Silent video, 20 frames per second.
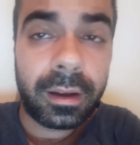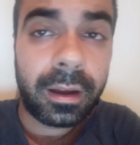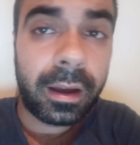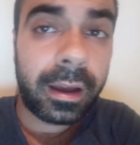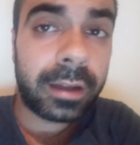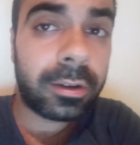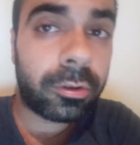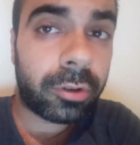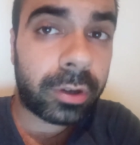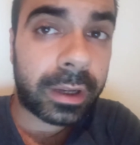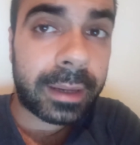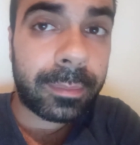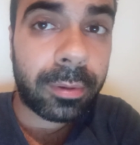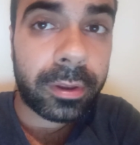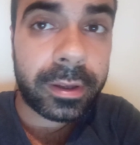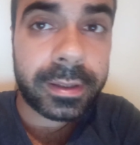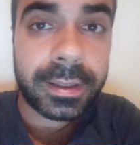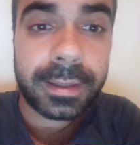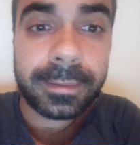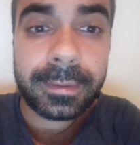al otro equipo
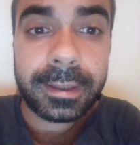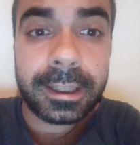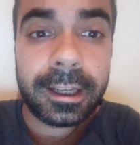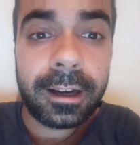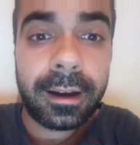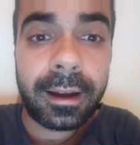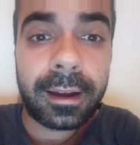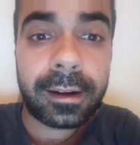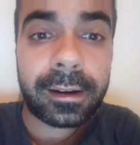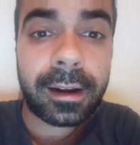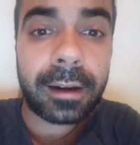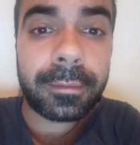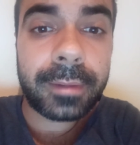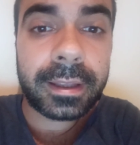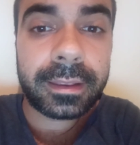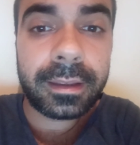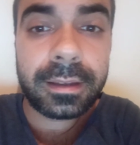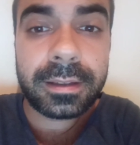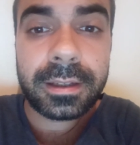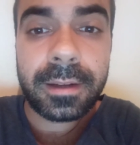de Sevilla, al Real
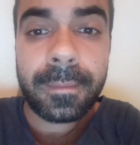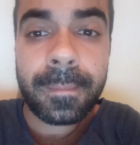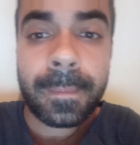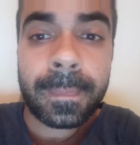Betis,